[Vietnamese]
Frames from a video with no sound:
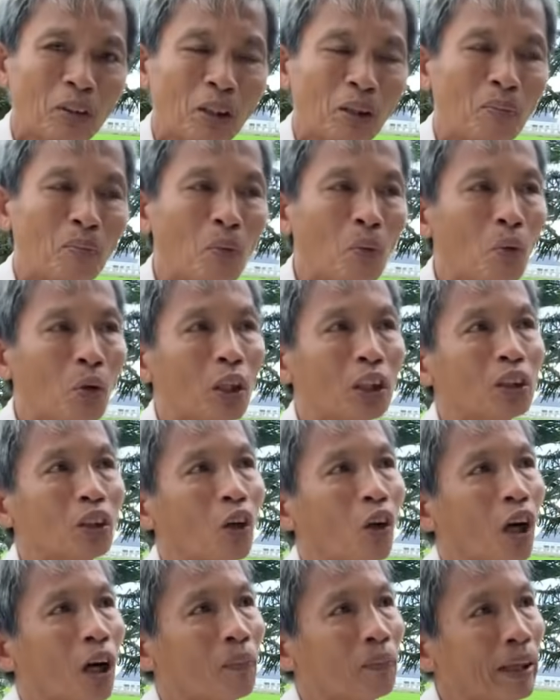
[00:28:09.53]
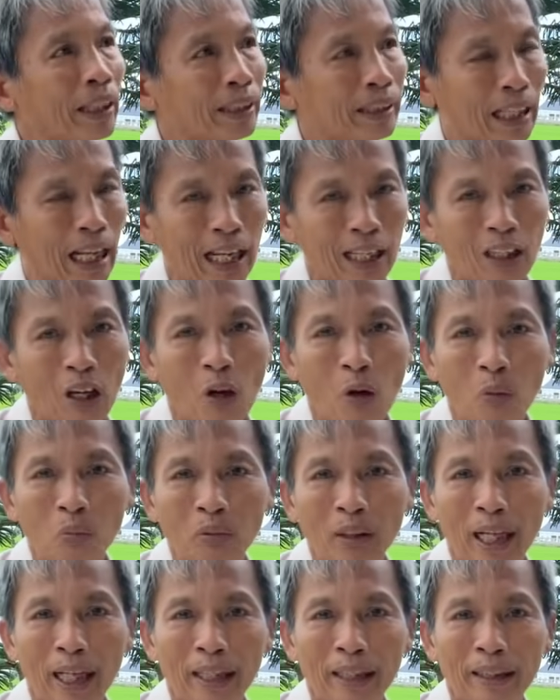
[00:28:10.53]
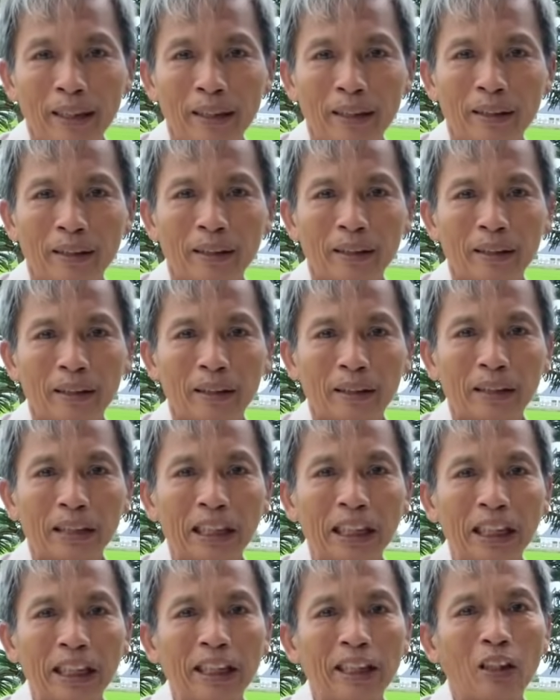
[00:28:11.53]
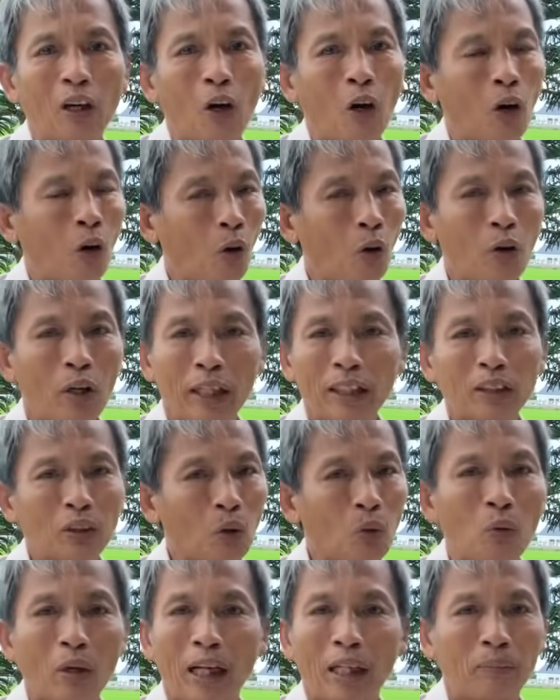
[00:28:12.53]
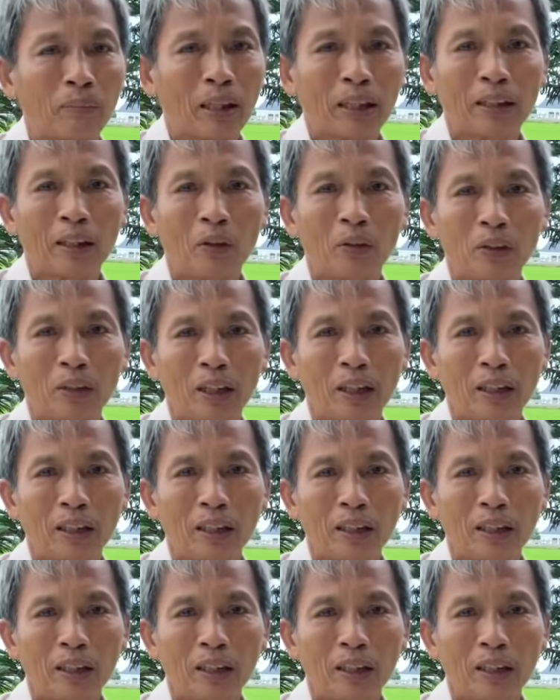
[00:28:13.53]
muốn cho phách lạc hồn thanh chỉ còn có cách tu hành mà thôi chứ